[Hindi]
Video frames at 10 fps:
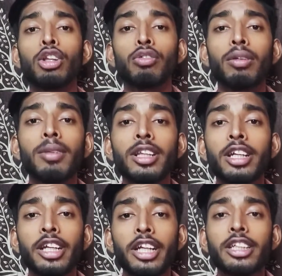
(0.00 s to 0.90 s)
तो फिर
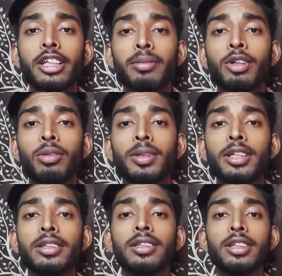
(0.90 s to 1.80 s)
मिलते हैं नेक्स्ट के वीडियो
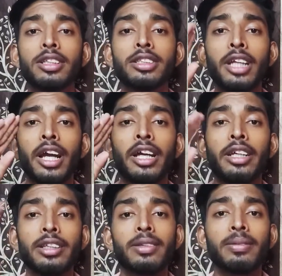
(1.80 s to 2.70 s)
में जय
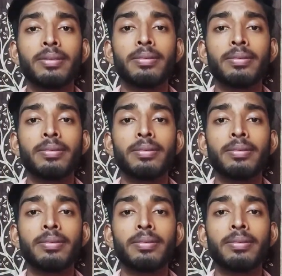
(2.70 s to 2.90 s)
हिंद